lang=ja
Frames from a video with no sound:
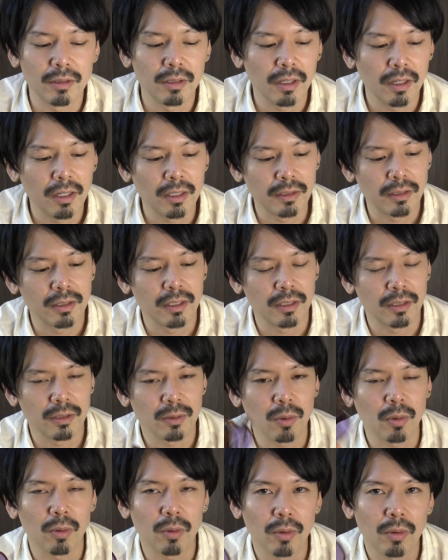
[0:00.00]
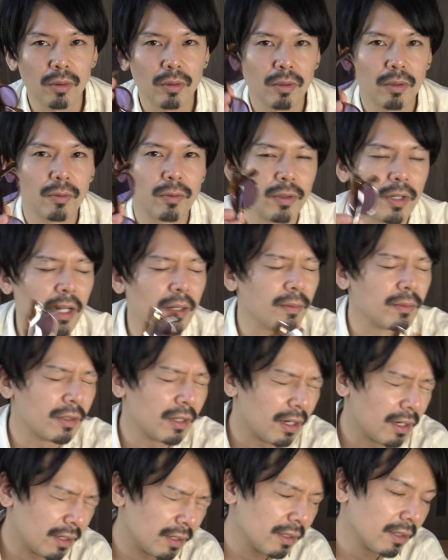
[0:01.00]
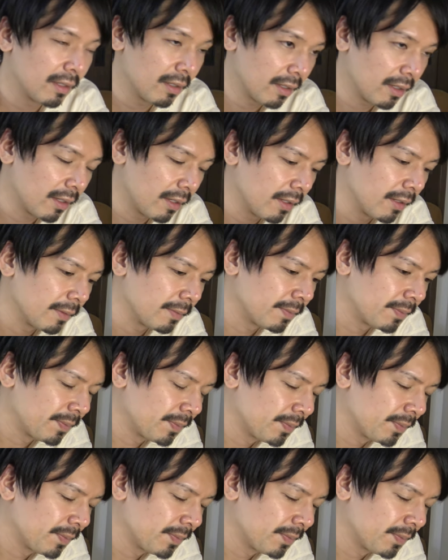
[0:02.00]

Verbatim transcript: はずですこのフレームがはい